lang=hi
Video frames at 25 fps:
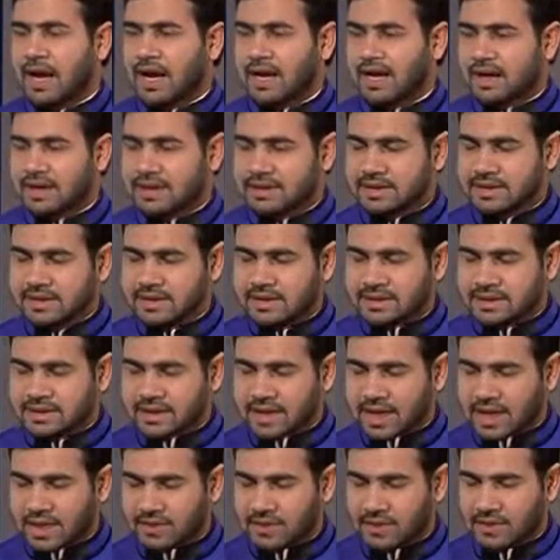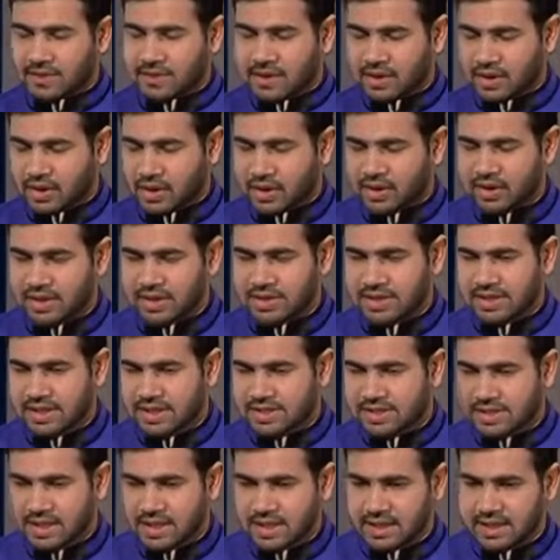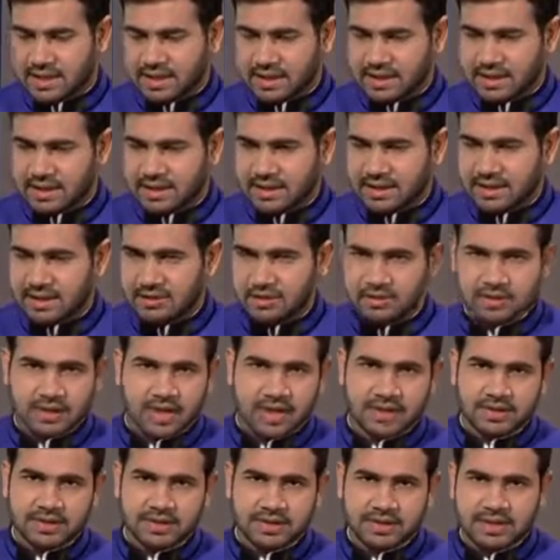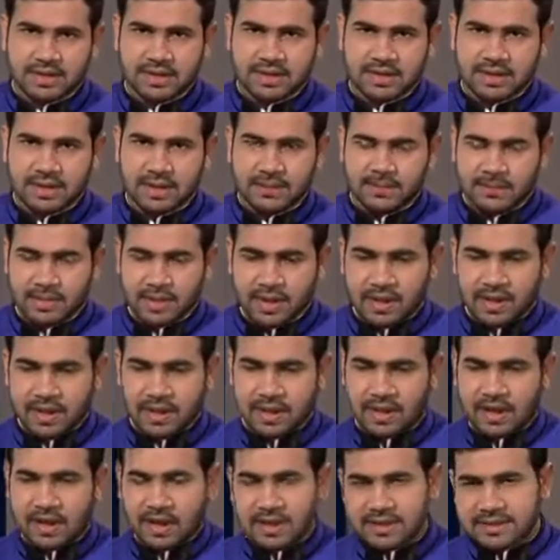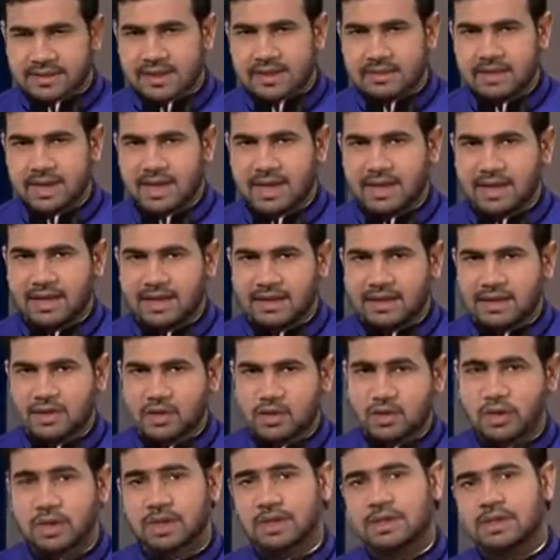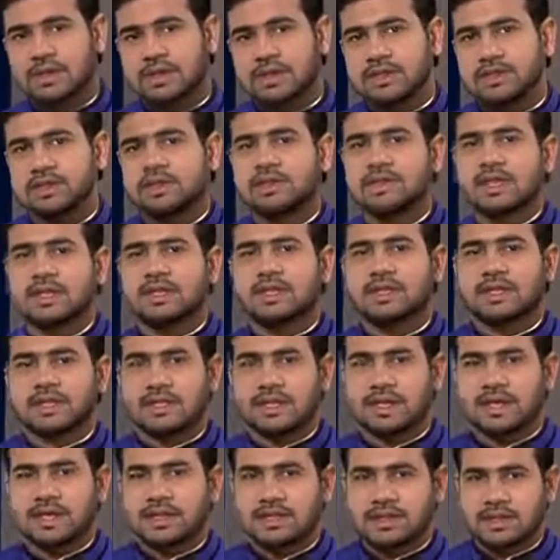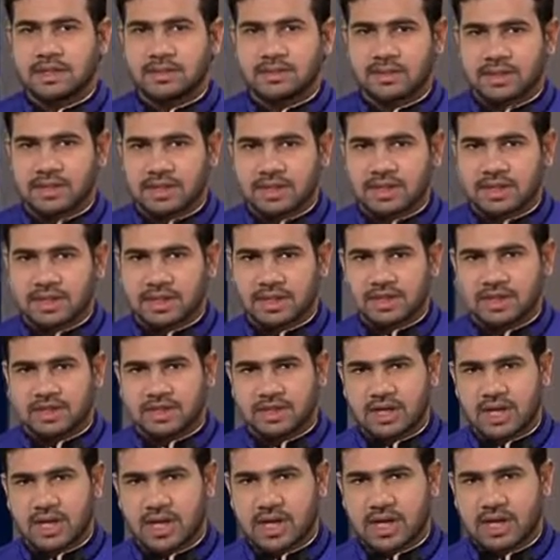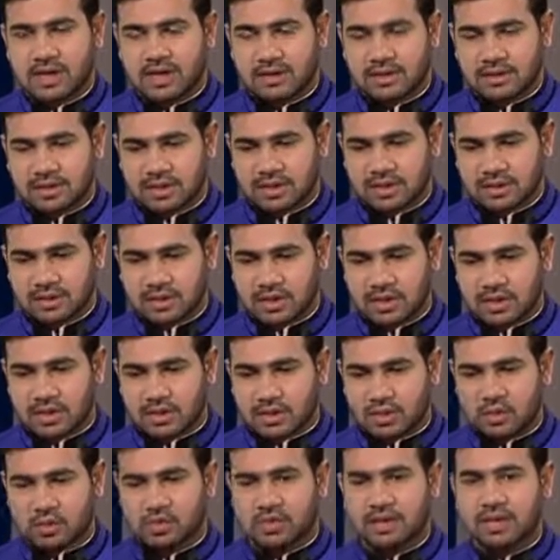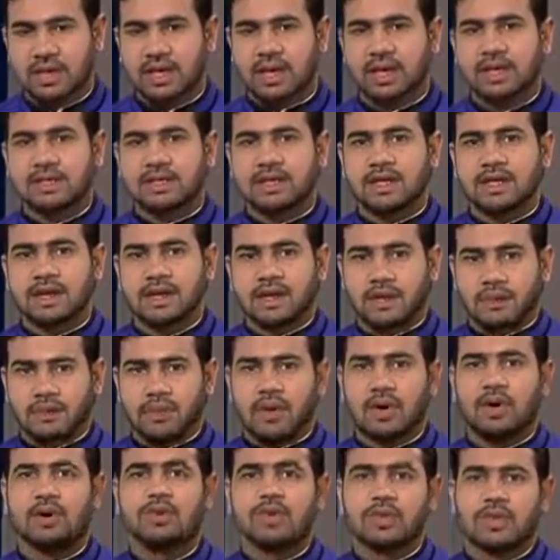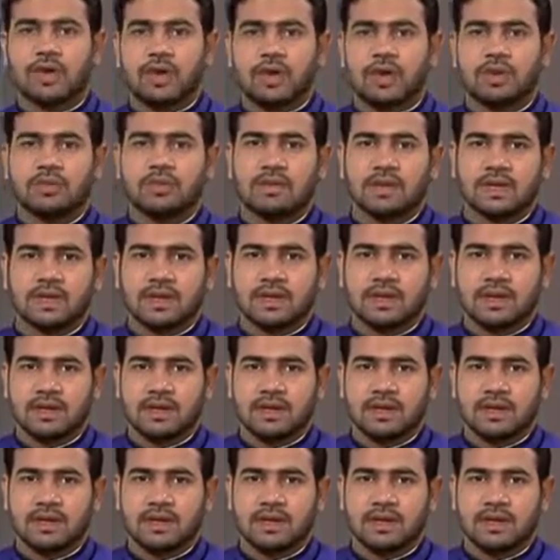अगर इस कलमे में गौर किया जाए तो नाजरीन देखिए कसम है इज़्ज़त की है जबकि तेरी जलाल की तेरी कुदरत बहुत से और भी